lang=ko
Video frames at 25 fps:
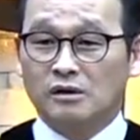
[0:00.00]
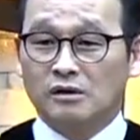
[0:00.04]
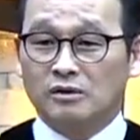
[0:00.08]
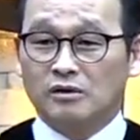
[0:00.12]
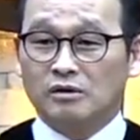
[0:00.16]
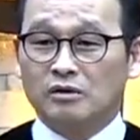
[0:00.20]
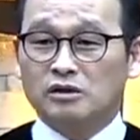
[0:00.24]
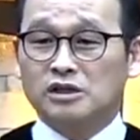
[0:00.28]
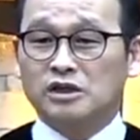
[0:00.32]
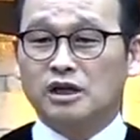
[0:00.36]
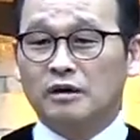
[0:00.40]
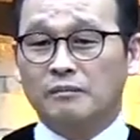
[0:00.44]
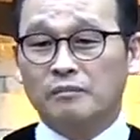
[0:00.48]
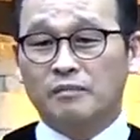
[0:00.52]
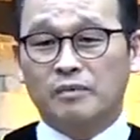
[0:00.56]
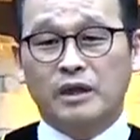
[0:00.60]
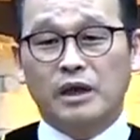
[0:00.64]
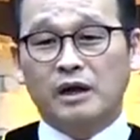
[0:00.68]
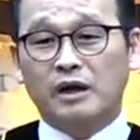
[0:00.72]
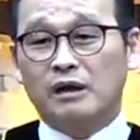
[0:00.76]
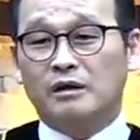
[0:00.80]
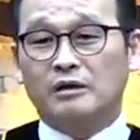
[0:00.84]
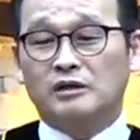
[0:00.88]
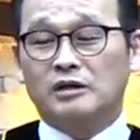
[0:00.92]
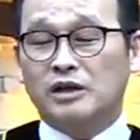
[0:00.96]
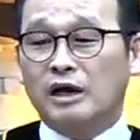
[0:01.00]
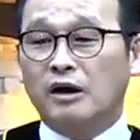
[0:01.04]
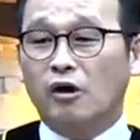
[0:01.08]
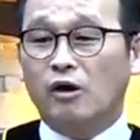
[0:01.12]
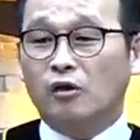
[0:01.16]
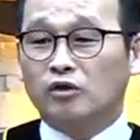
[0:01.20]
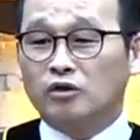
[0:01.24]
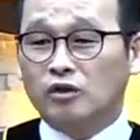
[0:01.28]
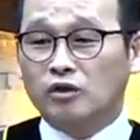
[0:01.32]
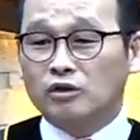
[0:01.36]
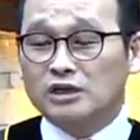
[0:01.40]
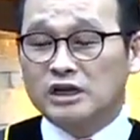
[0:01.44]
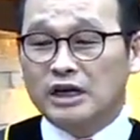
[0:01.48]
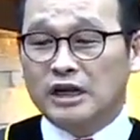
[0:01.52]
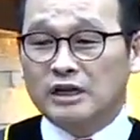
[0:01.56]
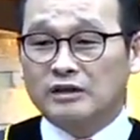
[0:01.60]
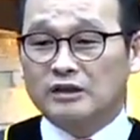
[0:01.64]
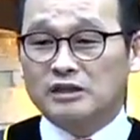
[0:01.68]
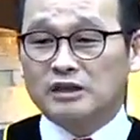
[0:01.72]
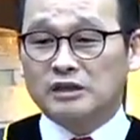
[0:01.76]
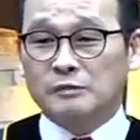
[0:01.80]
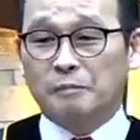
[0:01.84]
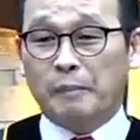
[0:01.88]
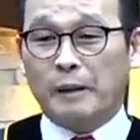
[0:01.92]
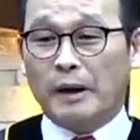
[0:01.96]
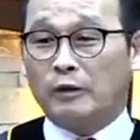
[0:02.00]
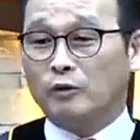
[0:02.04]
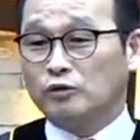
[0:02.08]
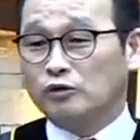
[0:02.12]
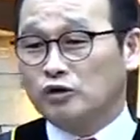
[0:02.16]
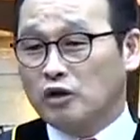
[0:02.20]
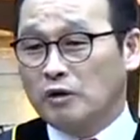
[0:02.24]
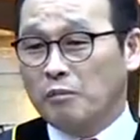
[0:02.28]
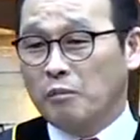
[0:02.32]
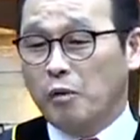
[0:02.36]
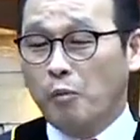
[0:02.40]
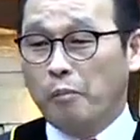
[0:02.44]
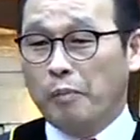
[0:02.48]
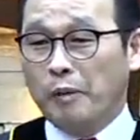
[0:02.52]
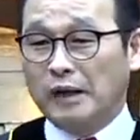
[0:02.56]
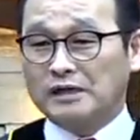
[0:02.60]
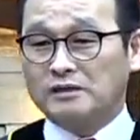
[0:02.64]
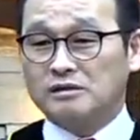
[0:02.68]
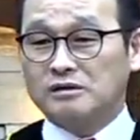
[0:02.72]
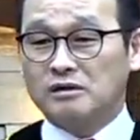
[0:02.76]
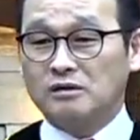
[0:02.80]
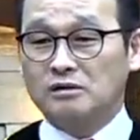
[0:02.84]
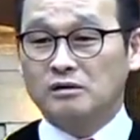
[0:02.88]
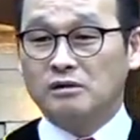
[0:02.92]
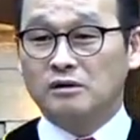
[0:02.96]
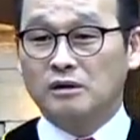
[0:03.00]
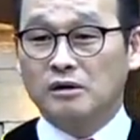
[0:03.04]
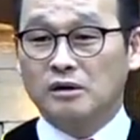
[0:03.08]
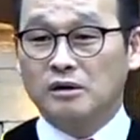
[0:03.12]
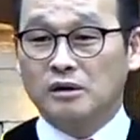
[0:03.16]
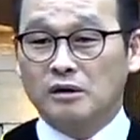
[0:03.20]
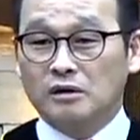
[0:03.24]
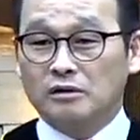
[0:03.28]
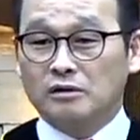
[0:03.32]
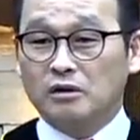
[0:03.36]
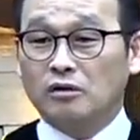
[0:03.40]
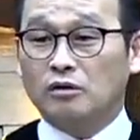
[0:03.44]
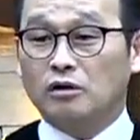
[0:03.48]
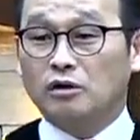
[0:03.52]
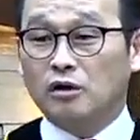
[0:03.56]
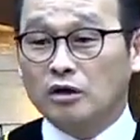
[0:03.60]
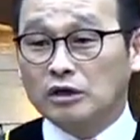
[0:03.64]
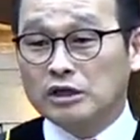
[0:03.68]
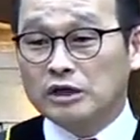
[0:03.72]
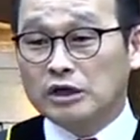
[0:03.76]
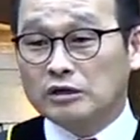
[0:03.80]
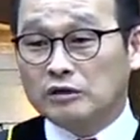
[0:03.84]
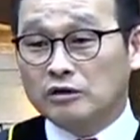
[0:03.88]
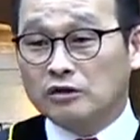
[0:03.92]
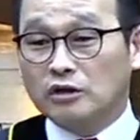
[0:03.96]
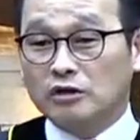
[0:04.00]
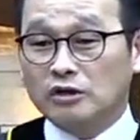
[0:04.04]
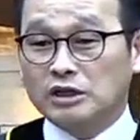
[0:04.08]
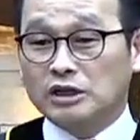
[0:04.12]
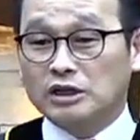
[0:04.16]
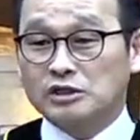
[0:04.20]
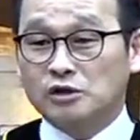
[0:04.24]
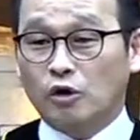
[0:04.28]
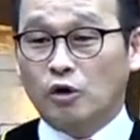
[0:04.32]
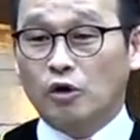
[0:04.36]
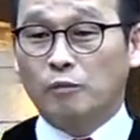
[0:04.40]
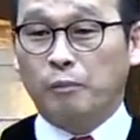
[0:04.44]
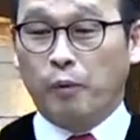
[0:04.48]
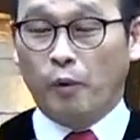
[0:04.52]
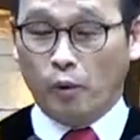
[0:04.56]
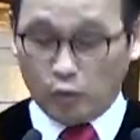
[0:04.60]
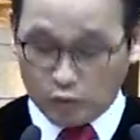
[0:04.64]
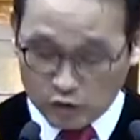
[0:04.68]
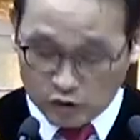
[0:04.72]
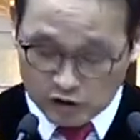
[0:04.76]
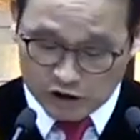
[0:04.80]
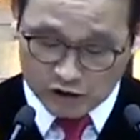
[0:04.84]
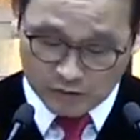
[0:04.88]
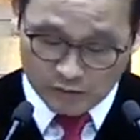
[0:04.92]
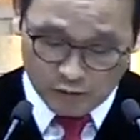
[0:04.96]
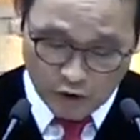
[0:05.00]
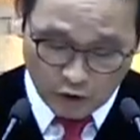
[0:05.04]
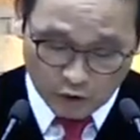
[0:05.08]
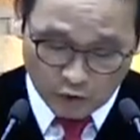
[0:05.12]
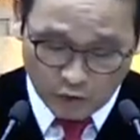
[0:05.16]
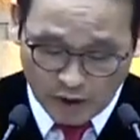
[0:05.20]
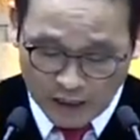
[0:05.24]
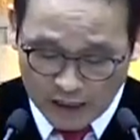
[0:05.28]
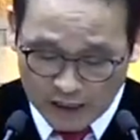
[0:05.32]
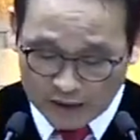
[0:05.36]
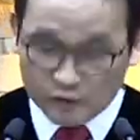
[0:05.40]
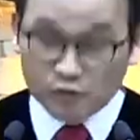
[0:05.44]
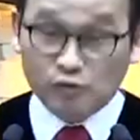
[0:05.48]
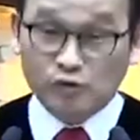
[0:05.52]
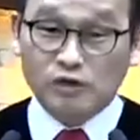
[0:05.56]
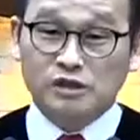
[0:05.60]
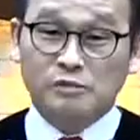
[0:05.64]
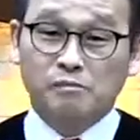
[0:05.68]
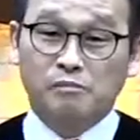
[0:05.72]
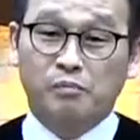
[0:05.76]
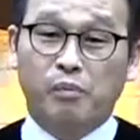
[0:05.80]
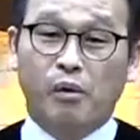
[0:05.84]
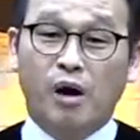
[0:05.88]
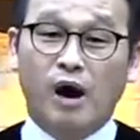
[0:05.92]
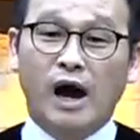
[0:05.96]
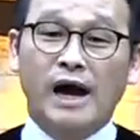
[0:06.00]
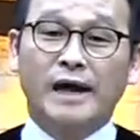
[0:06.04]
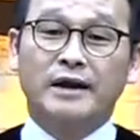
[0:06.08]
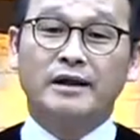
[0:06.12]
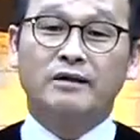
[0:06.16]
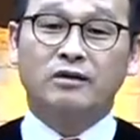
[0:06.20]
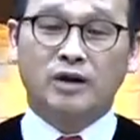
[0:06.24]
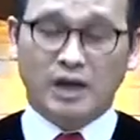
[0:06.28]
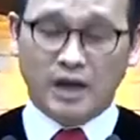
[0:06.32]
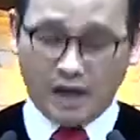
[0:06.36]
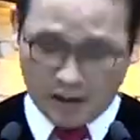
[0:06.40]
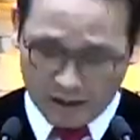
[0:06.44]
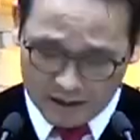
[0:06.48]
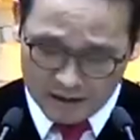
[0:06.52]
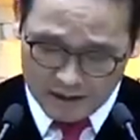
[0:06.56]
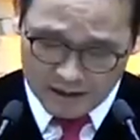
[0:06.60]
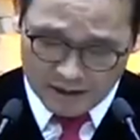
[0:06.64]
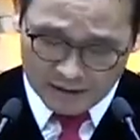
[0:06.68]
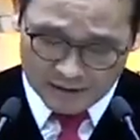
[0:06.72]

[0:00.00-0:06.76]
너 지금 내가, 내가 어떤 일 했는지 바로 전에 못 봤어? 너 그런, 이 그런 기적을 보고도 지금 여기 와가지고 지금 뭐 하는 거야?